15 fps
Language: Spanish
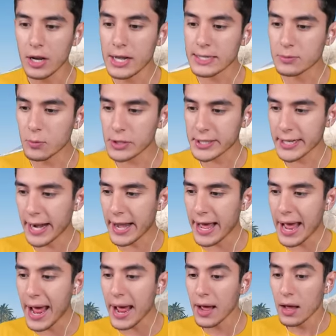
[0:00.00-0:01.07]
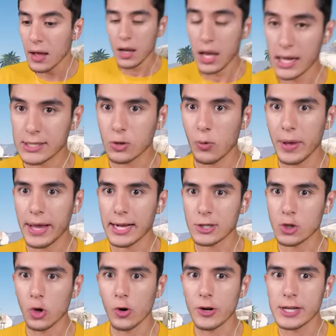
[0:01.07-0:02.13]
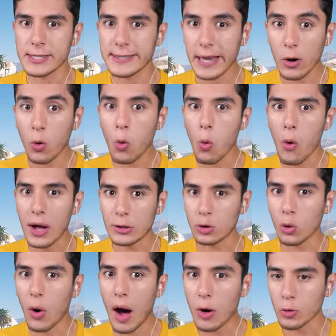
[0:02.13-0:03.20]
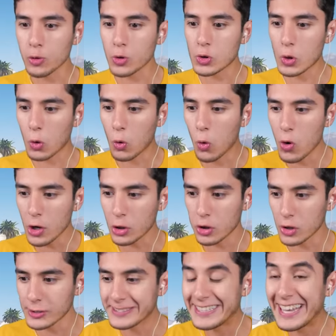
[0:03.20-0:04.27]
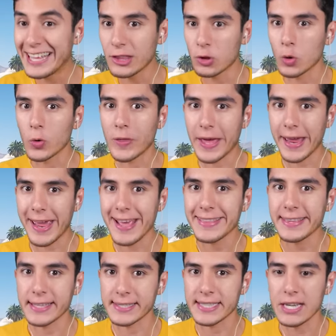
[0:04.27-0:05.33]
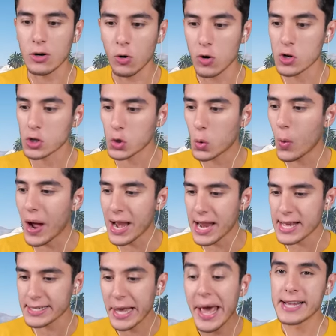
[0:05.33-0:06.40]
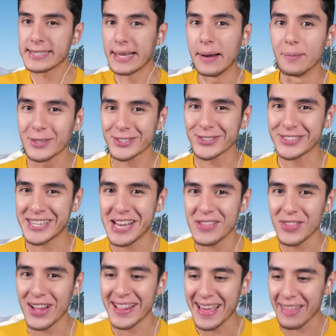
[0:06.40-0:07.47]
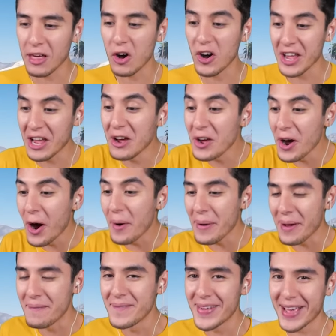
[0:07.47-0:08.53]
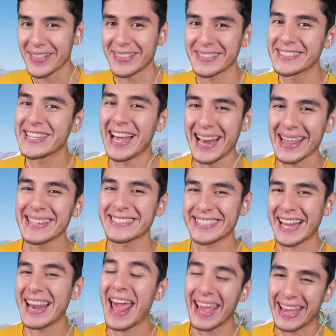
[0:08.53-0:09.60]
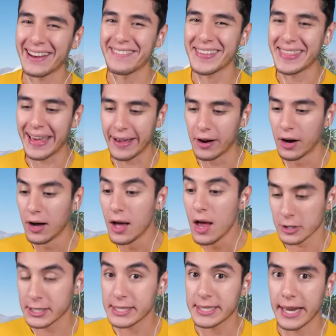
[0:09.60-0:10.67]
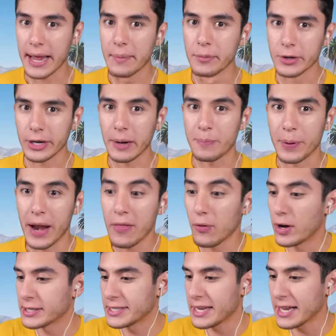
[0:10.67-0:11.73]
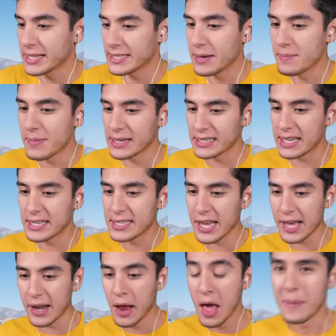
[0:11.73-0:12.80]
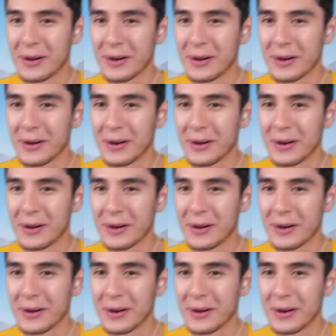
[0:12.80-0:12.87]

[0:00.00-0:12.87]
les mostraré Las ubicaciones de cuatro autos ocultos Dentro de GTA V Los cuales estaremos consiguiendo el día de hoy Y obviamente si ya le diste like al video Los estaremos reparando Así que sin más que decir